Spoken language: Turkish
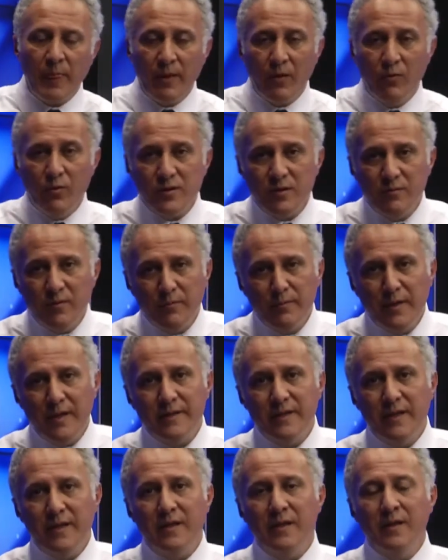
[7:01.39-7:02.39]
O zaman ben
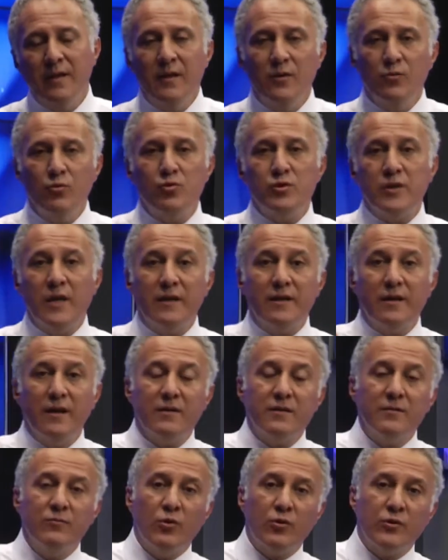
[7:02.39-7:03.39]
de 3 ay
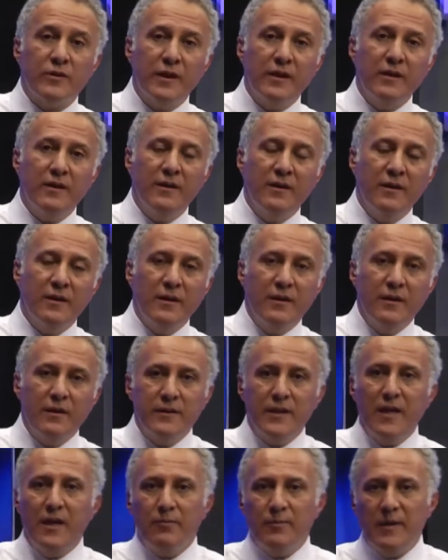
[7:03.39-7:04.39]
kaldım orada.
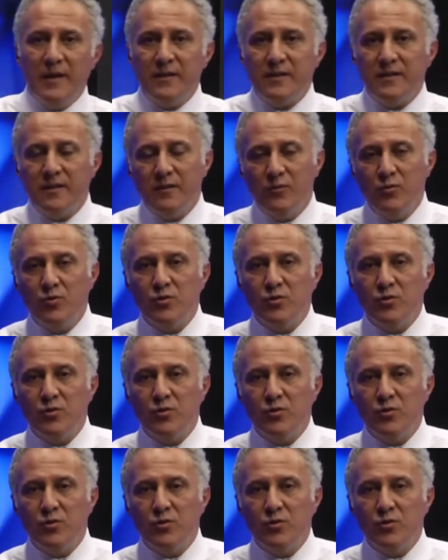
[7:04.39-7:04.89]
Ne yapar? 3